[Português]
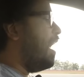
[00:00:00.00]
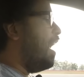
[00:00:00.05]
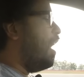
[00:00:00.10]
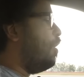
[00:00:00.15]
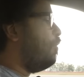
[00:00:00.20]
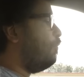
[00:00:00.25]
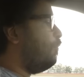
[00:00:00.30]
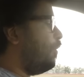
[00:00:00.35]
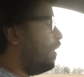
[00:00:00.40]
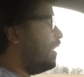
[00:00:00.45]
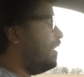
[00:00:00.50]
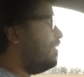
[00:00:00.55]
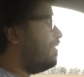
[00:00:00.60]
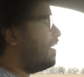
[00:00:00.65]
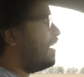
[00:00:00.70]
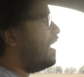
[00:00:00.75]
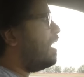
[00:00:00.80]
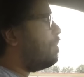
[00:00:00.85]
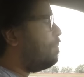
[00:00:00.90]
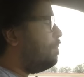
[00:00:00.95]
É um volante
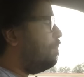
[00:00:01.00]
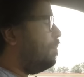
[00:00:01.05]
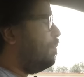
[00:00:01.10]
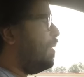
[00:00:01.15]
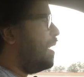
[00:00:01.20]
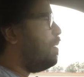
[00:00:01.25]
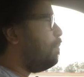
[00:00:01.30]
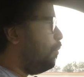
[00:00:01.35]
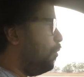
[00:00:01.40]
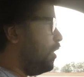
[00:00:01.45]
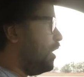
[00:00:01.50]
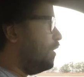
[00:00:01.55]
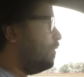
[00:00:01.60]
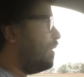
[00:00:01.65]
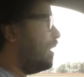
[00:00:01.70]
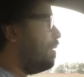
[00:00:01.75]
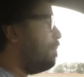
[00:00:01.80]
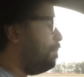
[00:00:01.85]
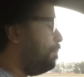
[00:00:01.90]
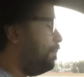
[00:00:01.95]
que ele é bem bonito,
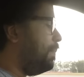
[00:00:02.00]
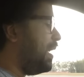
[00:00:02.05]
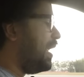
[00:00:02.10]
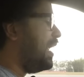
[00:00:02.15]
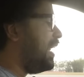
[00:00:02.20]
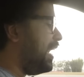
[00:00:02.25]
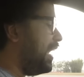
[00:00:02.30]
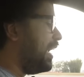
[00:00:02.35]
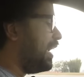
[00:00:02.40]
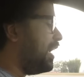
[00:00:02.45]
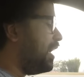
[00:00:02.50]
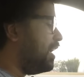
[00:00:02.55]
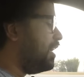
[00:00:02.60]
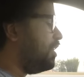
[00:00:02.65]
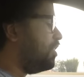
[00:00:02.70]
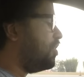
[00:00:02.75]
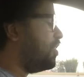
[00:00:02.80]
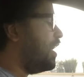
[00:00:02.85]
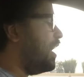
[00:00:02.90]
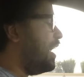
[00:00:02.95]
ele é bem
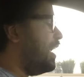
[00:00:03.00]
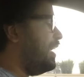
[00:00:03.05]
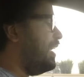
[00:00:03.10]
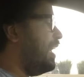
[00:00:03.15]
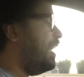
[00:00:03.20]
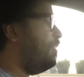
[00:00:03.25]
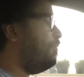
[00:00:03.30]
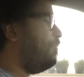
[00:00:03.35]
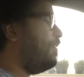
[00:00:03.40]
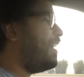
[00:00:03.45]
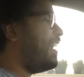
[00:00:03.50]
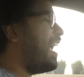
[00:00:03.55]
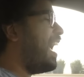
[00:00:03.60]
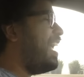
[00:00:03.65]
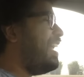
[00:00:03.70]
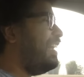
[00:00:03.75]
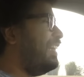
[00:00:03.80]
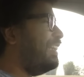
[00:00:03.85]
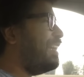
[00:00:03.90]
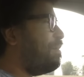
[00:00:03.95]
elegante e ele fica
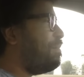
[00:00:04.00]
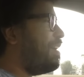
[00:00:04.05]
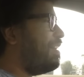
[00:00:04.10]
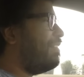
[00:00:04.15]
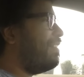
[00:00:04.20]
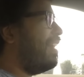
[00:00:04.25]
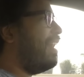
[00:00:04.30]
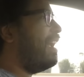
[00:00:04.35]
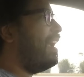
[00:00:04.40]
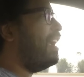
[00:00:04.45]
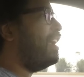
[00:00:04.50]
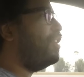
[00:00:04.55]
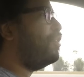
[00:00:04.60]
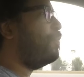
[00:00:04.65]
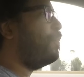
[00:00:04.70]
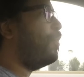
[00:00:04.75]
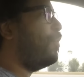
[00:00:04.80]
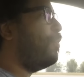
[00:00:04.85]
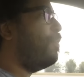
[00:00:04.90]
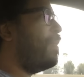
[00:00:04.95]
ainda mais elegante
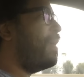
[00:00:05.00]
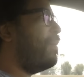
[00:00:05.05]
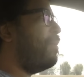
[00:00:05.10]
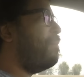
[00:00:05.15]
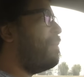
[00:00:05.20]
por uma,